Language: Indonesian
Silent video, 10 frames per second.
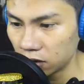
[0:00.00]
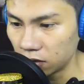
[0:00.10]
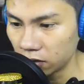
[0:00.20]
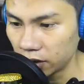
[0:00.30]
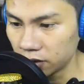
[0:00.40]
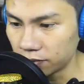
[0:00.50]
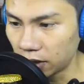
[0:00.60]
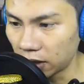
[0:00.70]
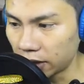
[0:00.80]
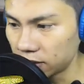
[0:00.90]
Oke,
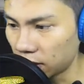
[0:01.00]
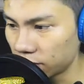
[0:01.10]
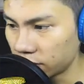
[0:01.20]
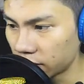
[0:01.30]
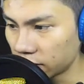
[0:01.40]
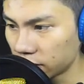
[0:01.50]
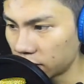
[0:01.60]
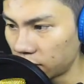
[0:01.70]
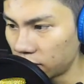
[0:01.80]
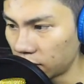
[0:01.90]
sebentar guys, aku cek-cek
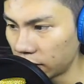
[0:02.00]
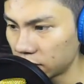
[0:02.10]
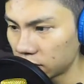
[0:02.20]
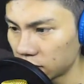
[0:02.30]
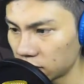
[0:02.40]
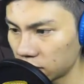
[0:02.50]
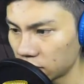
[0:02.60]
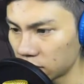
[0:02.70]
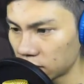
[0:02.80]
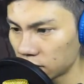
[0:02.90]
sini dulu, guys.
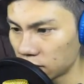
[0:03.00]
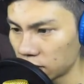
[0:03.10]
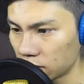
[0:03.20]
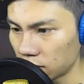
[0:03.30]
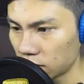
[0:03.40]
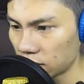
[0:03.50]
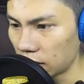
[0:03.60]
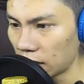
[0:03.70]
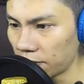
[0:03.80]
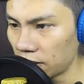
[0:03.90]

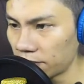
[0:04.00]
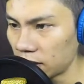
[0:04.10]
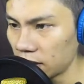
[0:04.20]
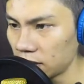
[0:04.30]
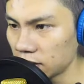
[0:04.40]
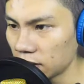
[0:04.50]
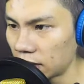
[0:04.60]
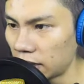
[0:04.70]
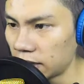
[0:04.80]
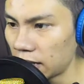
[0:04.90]
Nggak ada apa-apa.
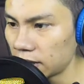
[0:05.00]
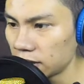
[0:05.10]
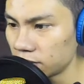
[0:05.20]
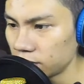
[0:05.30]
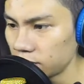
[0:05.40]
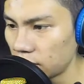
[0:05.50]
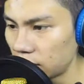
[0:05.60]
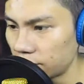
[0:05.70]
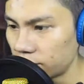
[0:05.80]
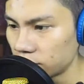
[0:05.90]
Kalian lihat itu
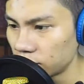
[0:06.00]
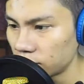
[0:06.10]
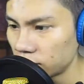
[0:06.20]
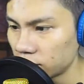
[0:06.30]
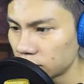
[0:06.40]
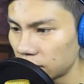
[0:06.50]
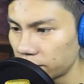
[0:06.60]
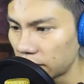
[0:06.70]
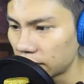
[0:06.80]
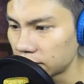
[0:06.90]
ada foto serem
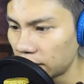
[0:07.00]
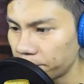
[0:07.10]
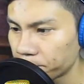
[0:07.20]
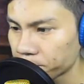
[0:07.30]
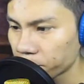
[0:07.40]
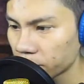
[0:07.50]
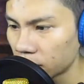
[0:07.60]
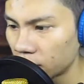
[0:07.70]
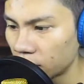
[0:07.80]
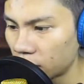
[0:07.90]
ya, guys ya.
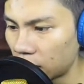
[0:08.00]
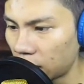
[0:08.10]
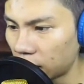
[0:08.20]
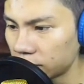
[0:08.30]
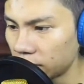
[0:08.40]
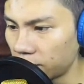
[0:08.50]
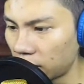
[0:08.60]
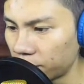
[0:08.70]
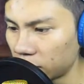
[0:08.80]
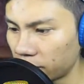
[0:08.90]
Anak kecil
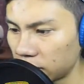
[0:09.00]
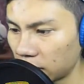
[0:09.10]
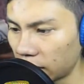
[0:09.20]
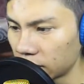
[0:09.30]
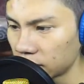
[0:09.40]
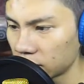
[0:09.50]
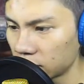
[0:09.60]
berambut panjang, guys.